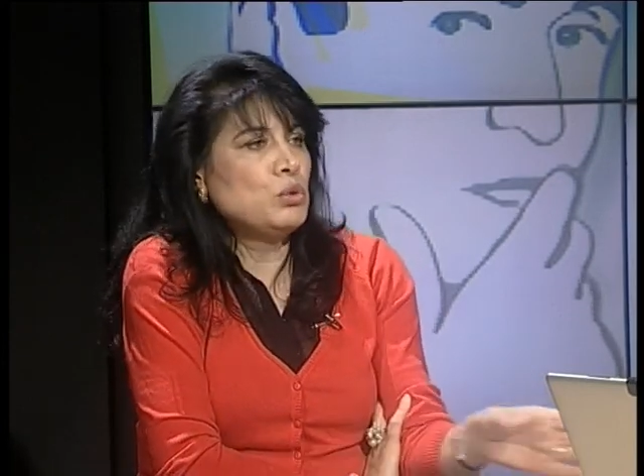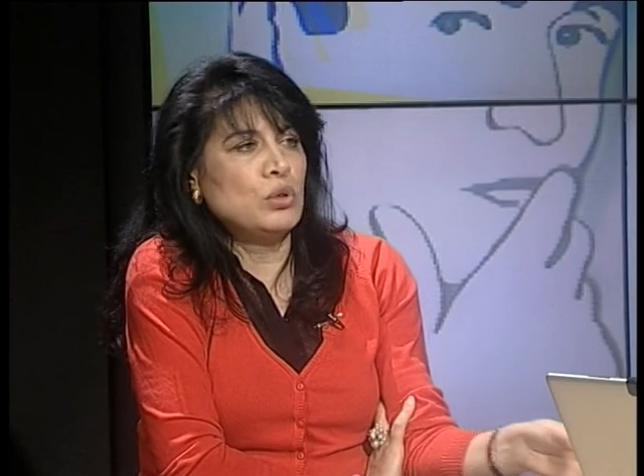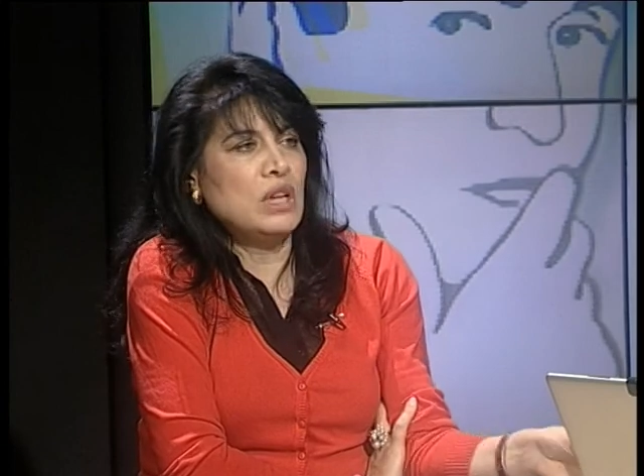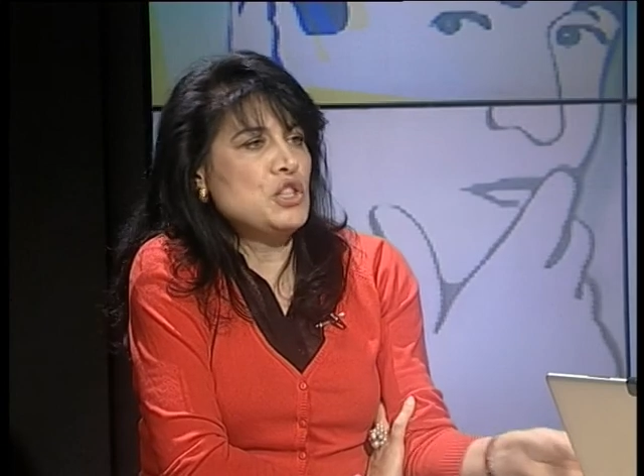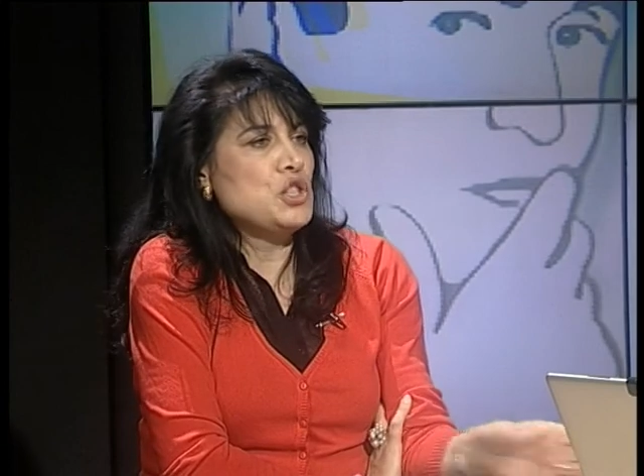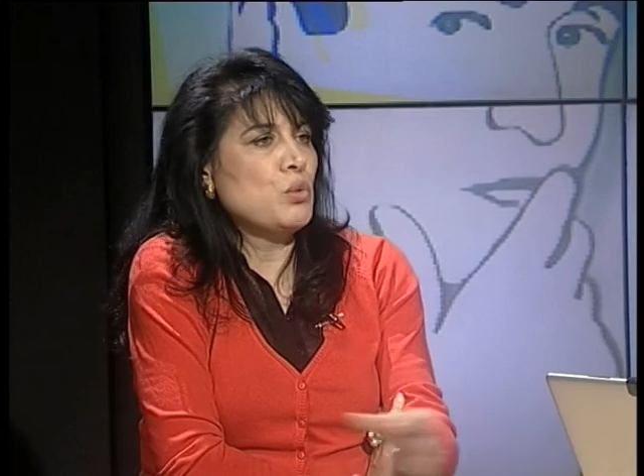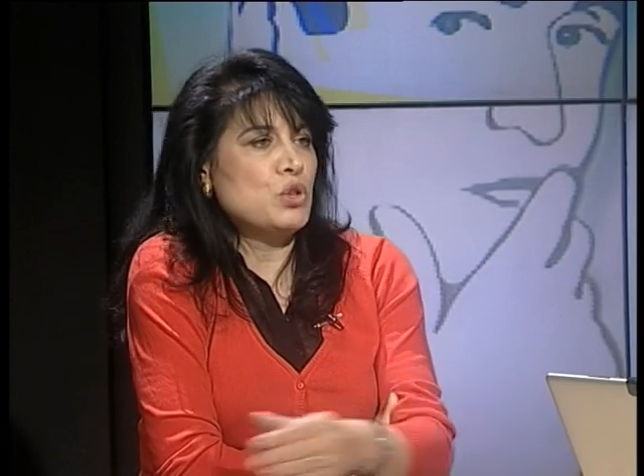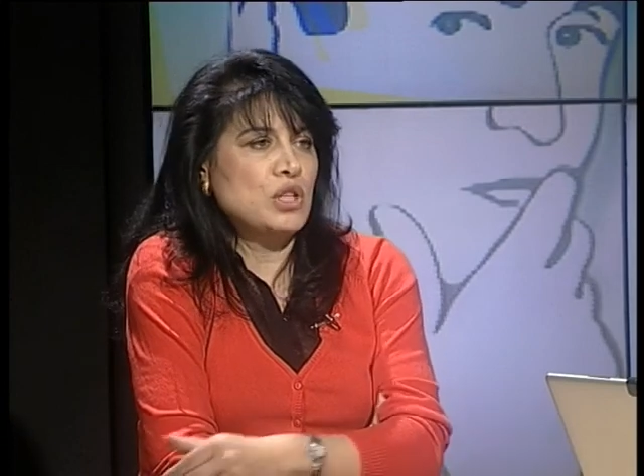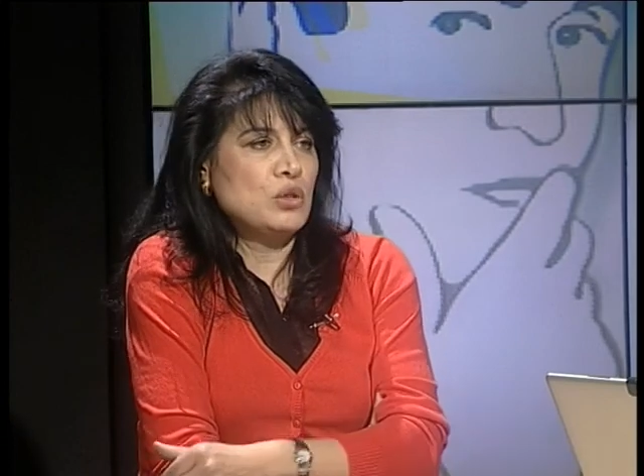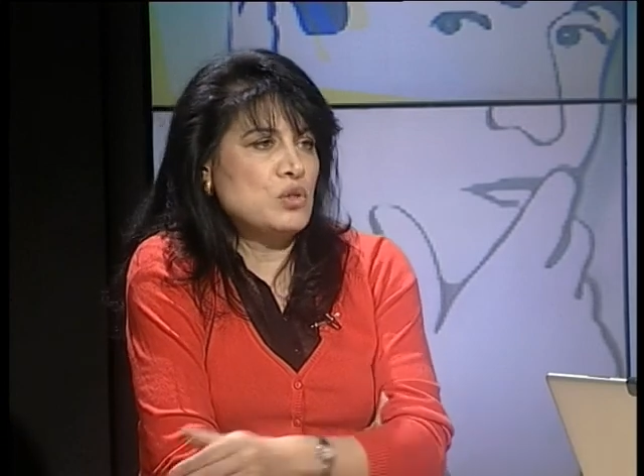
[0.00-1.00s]
avuto dalle
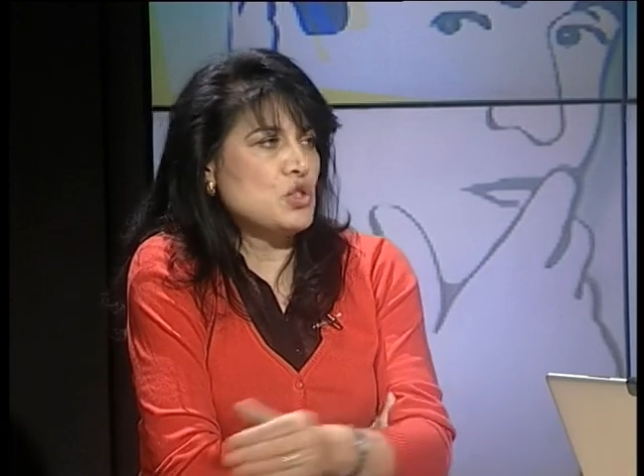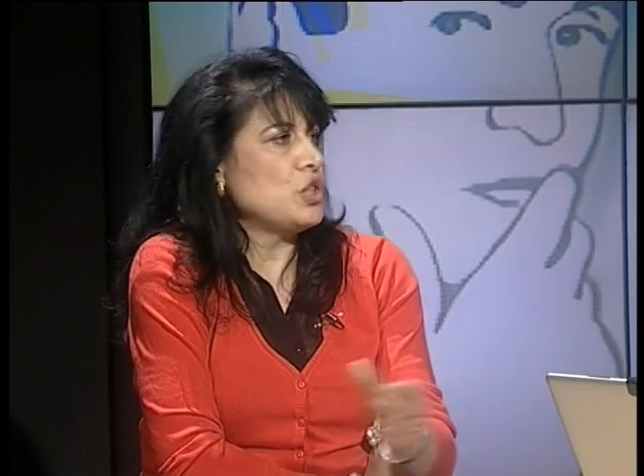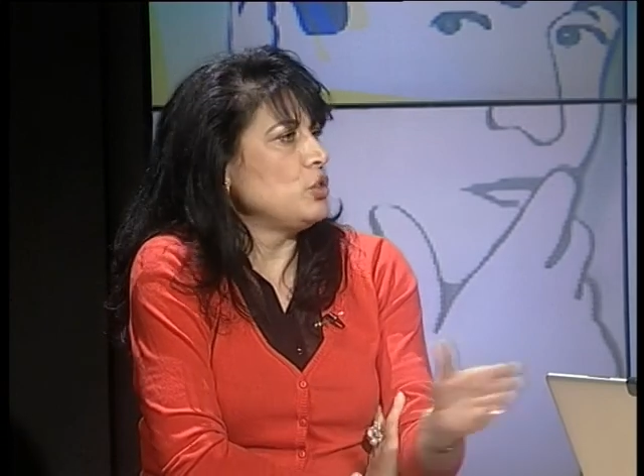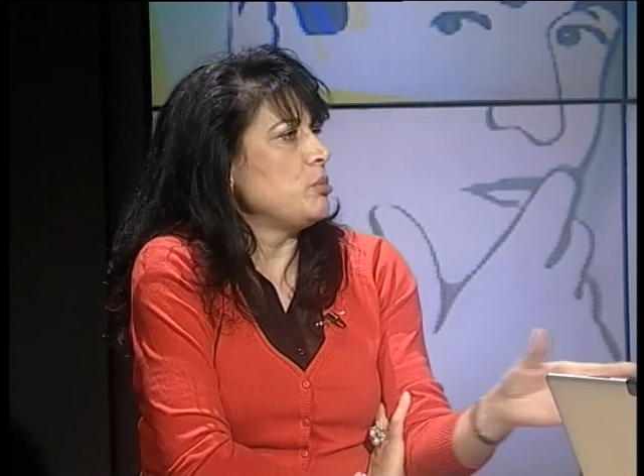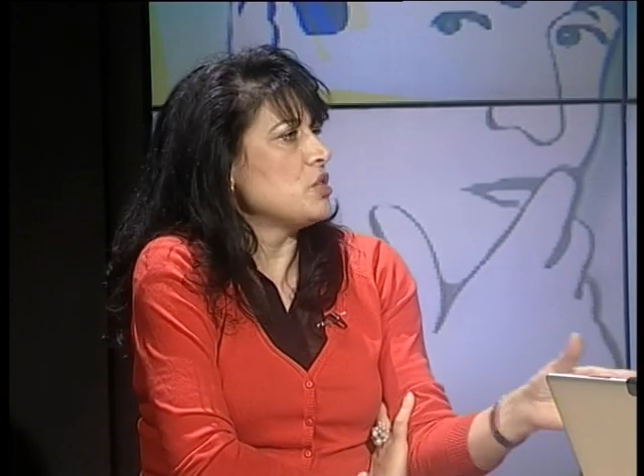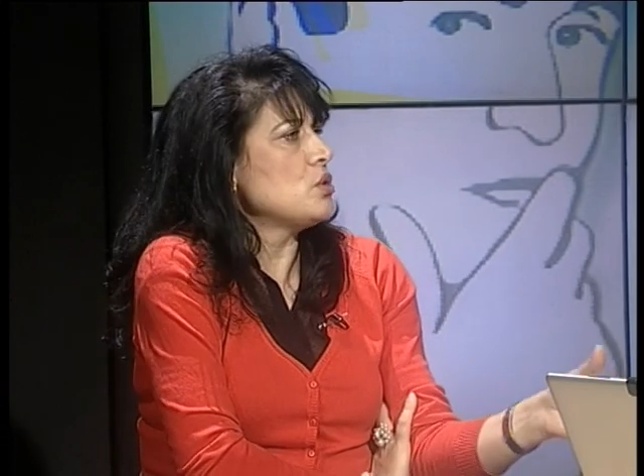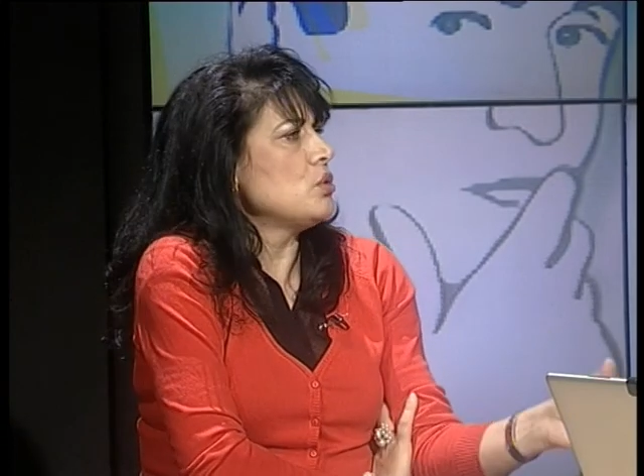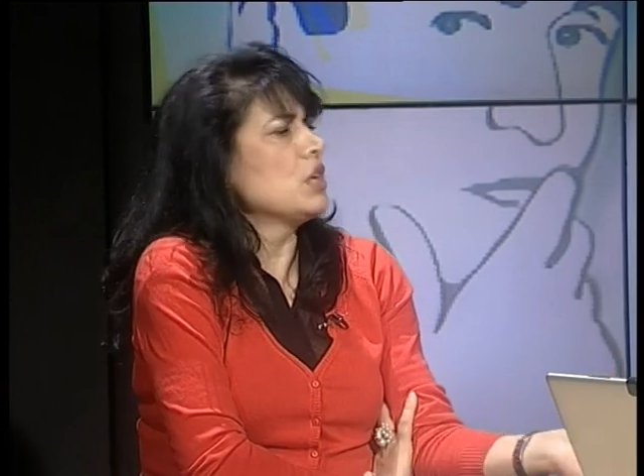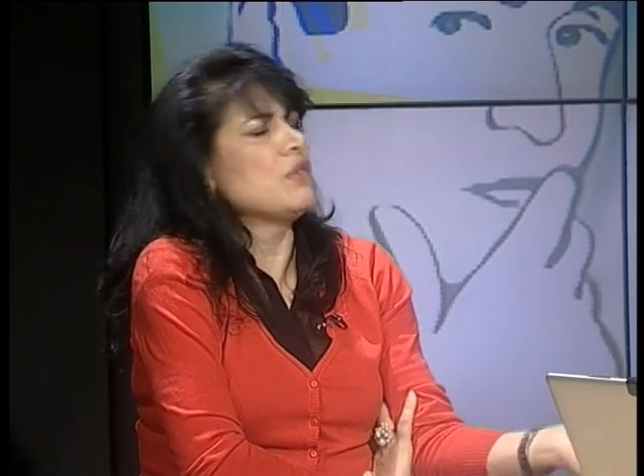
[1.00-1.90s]
500 600 persone,